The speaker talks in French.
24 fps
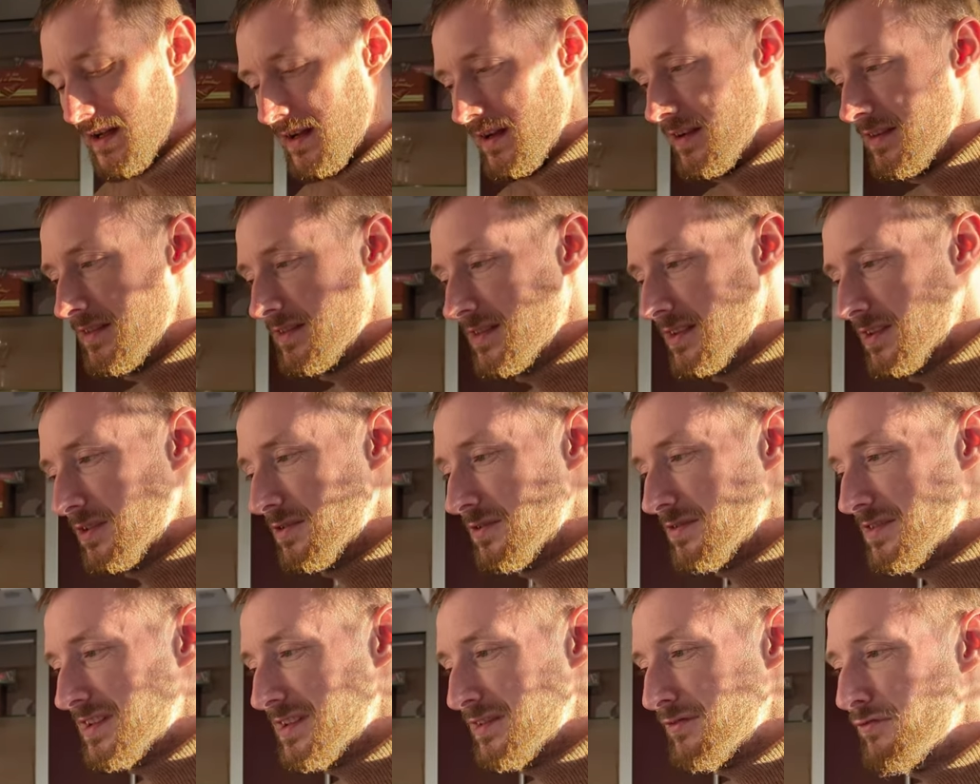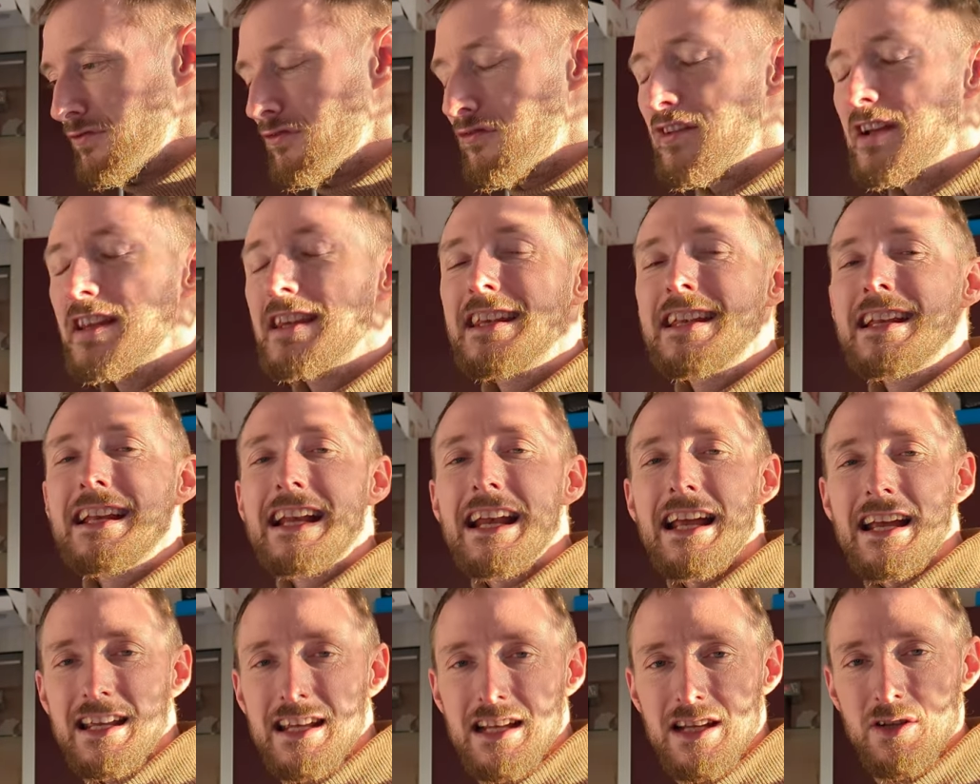euh, c'est que si vous faites
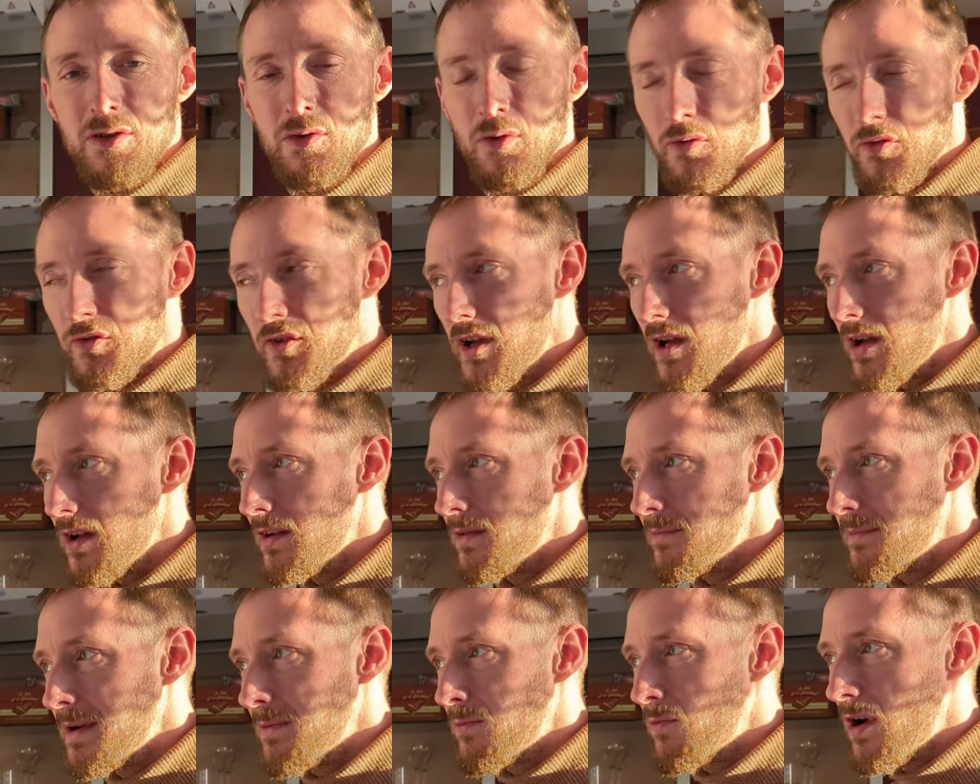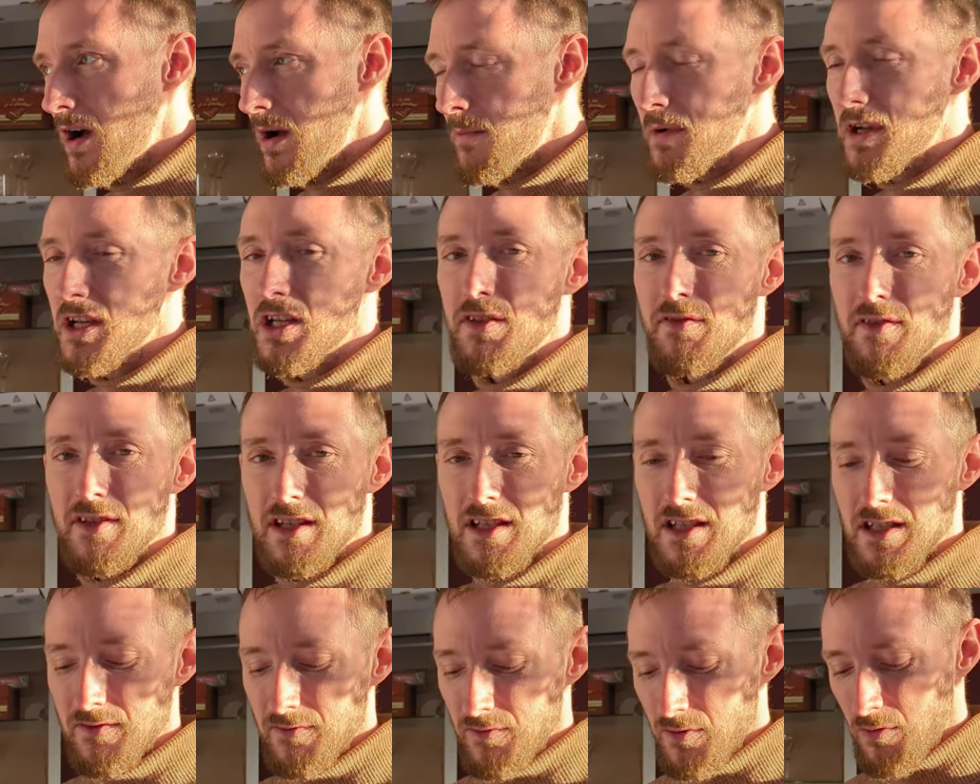claquer le compteur, ben moi après je fais
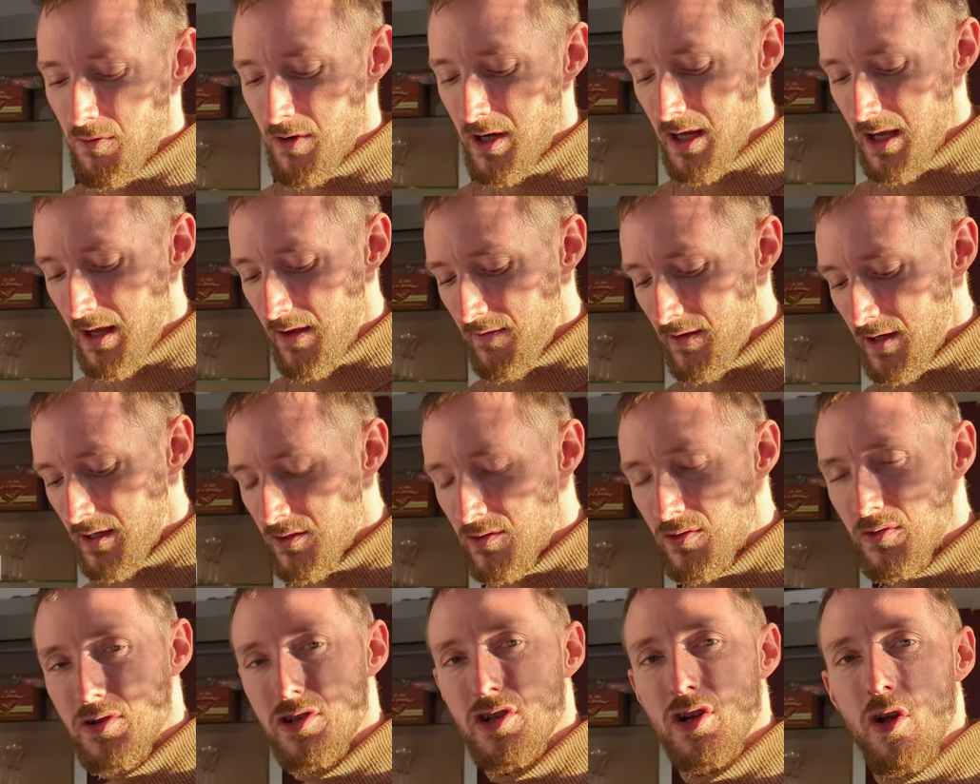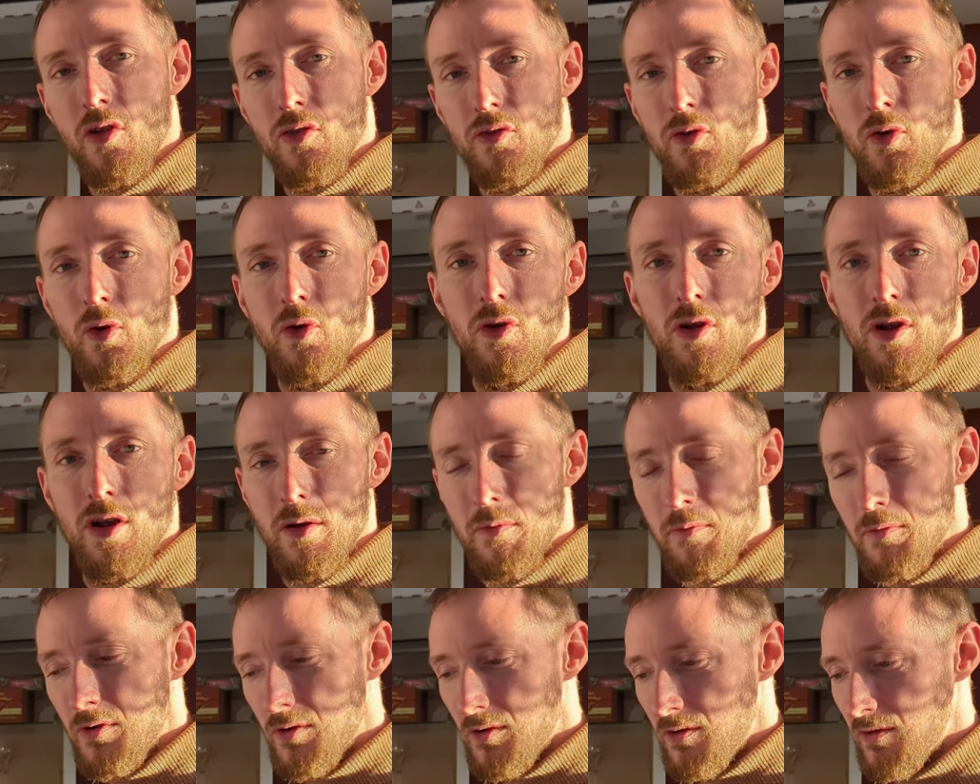des giveaways avec ce que j'ai en pro
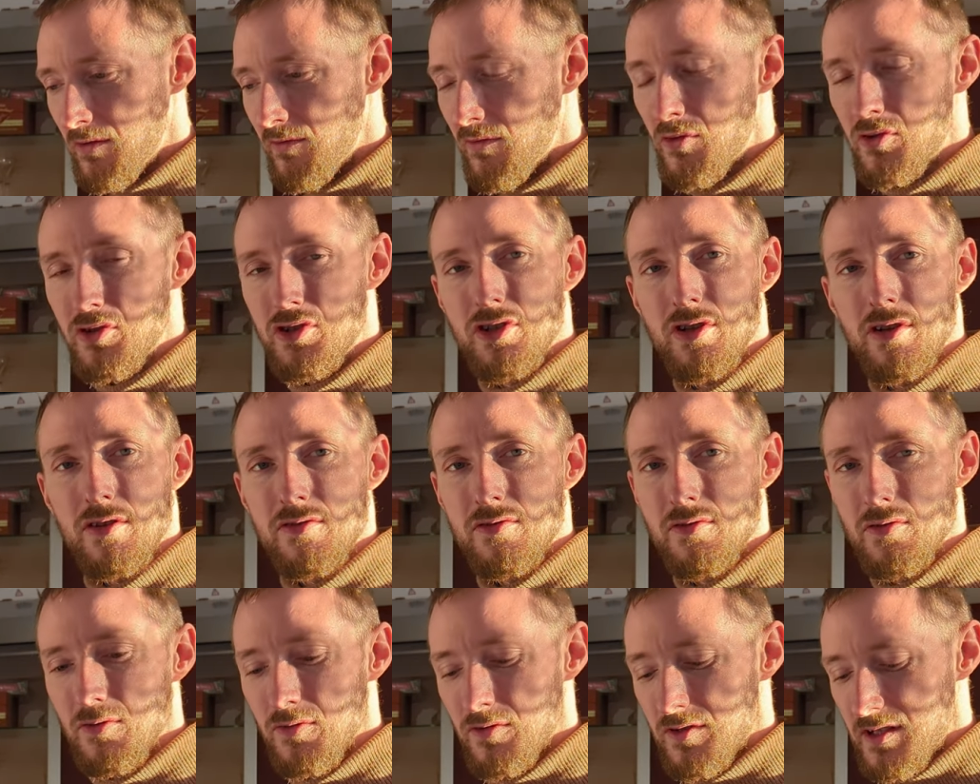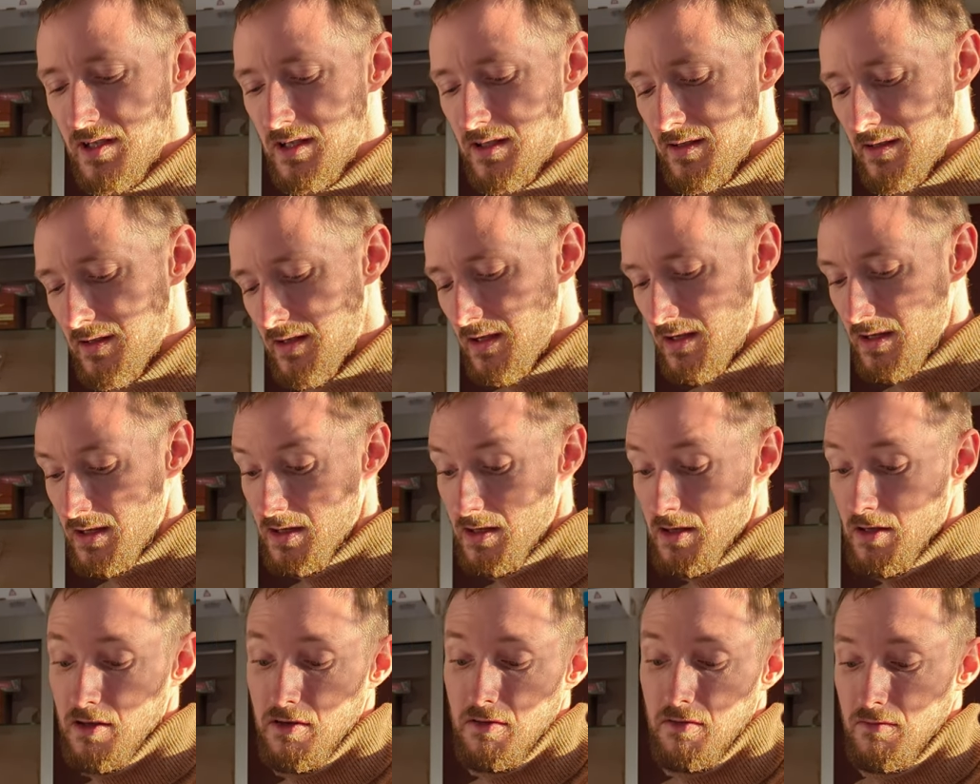comme euh, voucher sur le site.
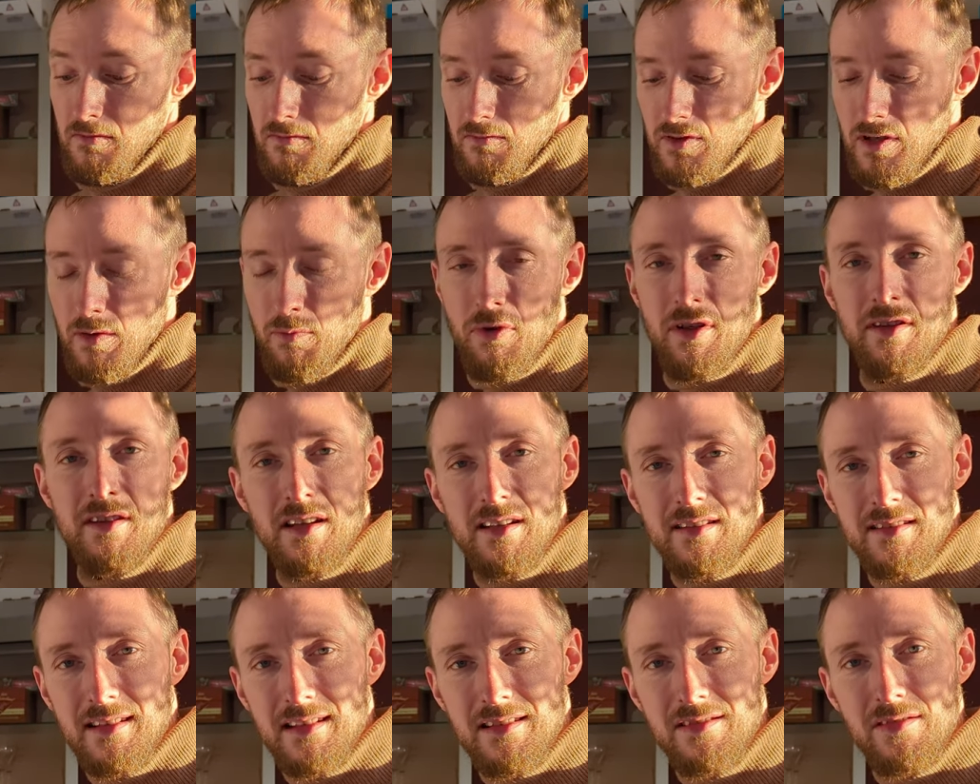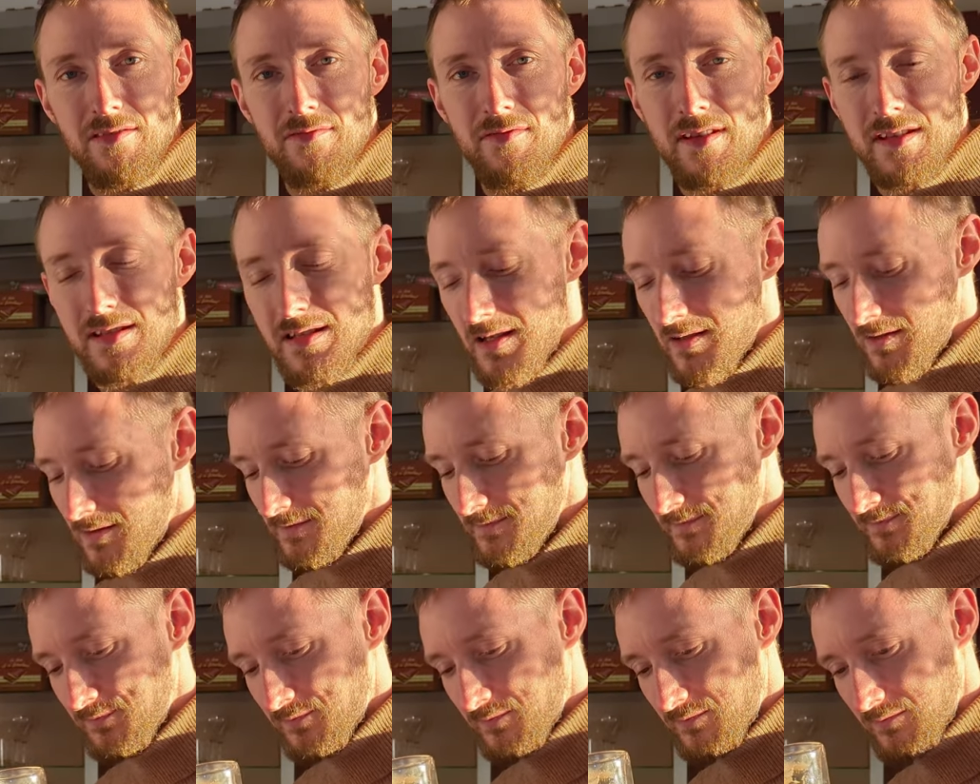Ça peut être intéressant de faire ça, non